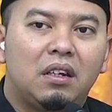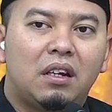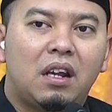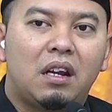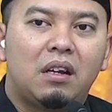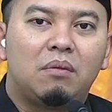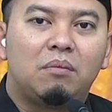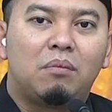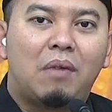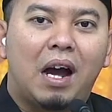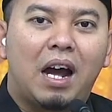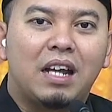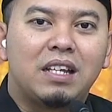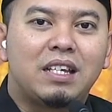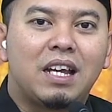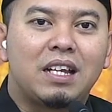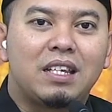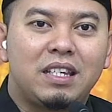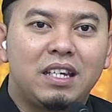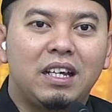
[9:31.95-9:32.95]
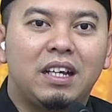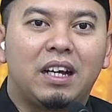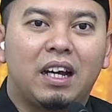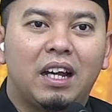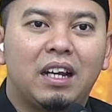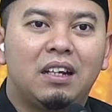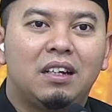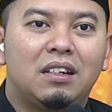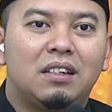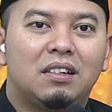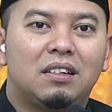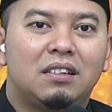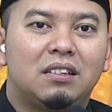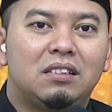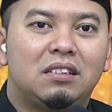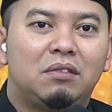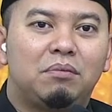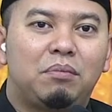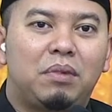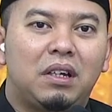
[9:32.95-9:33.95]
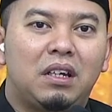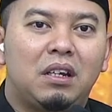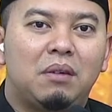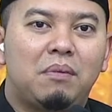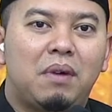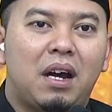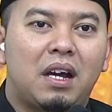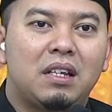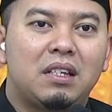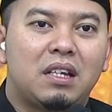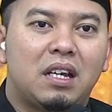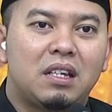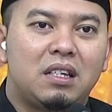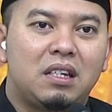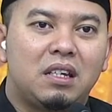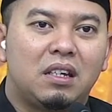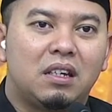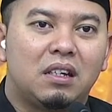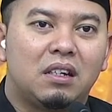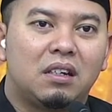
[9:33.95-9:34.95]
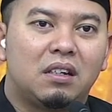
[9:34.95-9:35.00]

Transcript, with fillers: dan makan cacing kan. Sempat dia makan cacing.